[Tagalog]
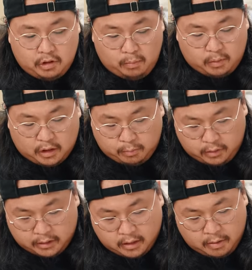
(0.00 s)
medyo
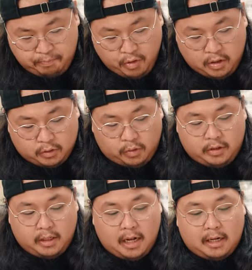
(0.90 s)
butas-butas siya. So,
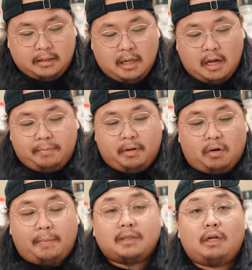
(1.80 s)
hindi kagandahan. Pero
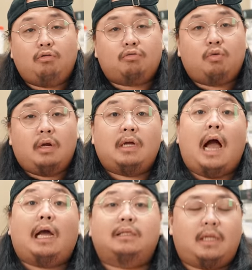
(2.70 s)
kapag naluto yan,
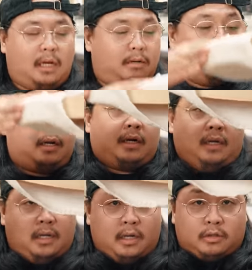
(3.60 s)
gaganda yan,
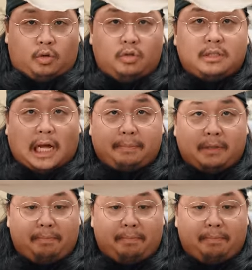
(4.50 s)
pare. So, yung takip